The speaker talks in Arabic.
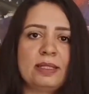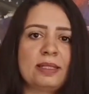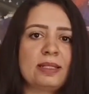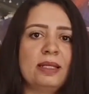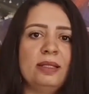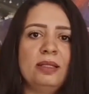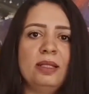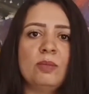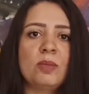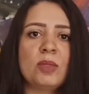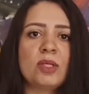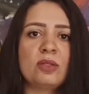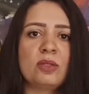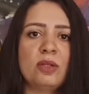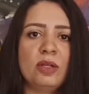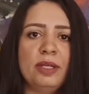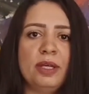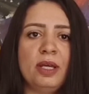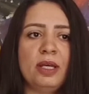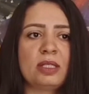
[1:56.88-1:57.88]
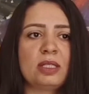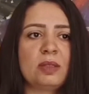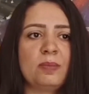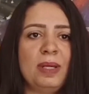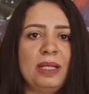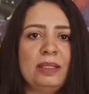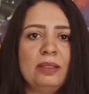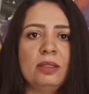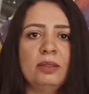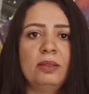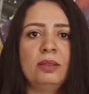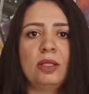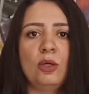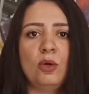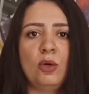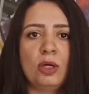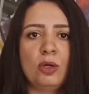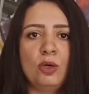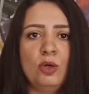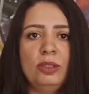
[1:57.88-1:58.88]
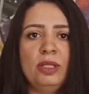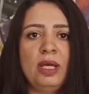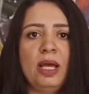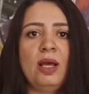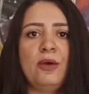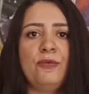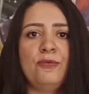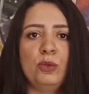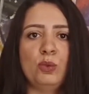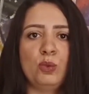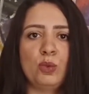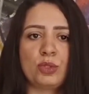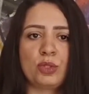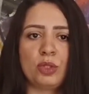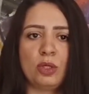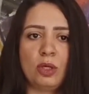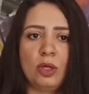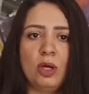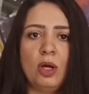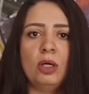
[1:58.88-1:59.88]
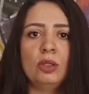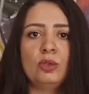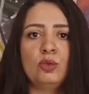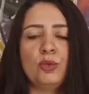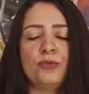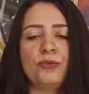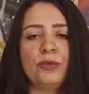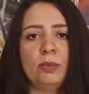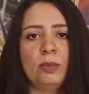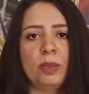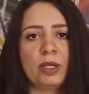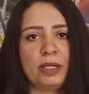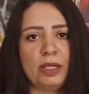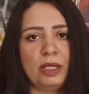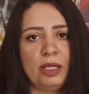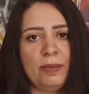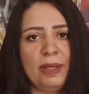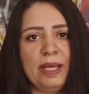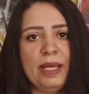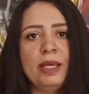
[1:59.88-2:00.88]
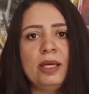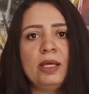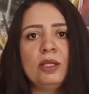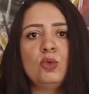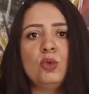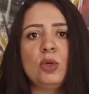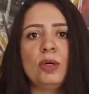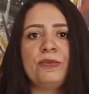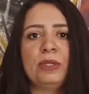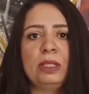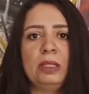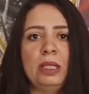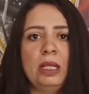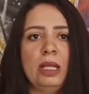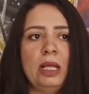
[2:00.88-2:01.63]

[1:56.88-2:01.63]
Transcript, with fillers: السيدة المصرية أثبتت تواجدها في الوزارات وفي البرلمان وفي